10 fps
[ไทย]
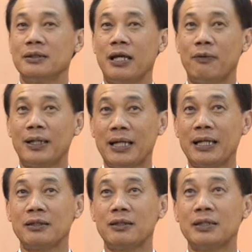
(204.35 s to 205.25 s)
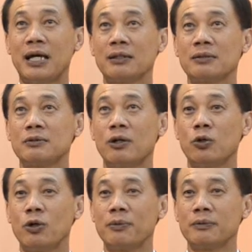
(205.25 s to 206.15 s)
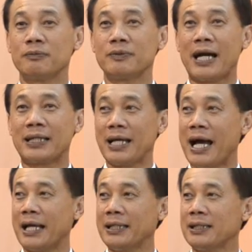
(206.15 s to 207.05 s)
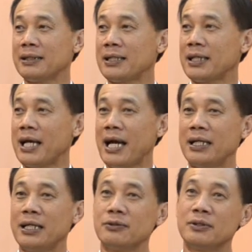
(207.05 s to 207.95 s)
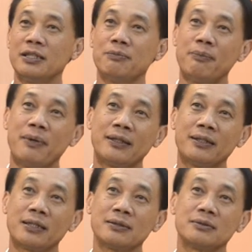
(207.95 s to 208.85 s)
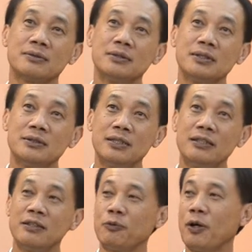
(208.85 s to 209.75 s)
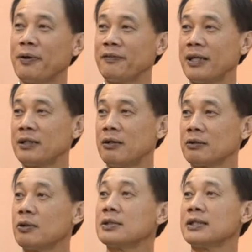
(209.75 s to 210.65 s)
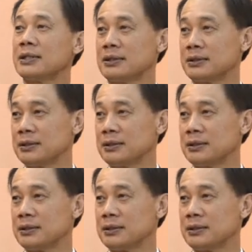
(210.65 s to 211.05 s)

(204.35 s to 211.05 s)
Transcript: แต่วันนั้นก็ยังโดยรวมการขายนี่น่าจะขายได้อยู่ที่ประมาณสัก20กว่าเปอร์เซ็นต์ของต้นเงิน